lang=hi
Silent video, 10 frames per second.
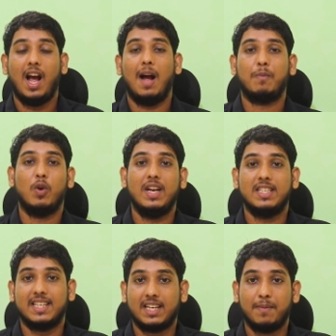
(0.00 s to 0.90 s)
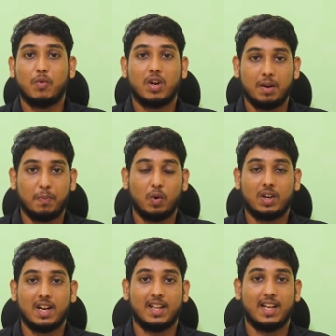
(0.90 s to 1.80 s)
आपको इंस्टाग्राम को
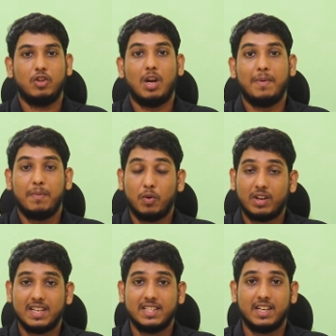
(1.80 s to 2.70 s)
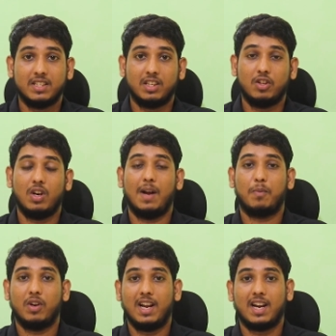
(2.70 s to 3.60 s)
रिपोर्ट करना है तो आप रिपोर्ट कैसे कर सकते हो
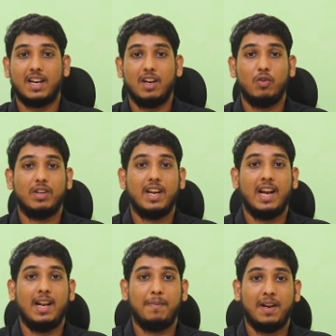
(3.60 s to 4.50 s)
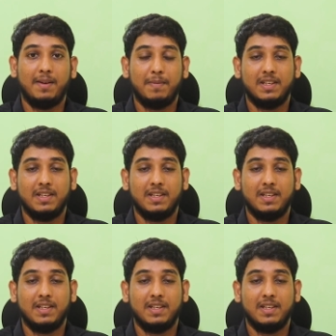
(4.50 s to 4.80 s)
आपको क्या करना है उनके हेल्पलाइन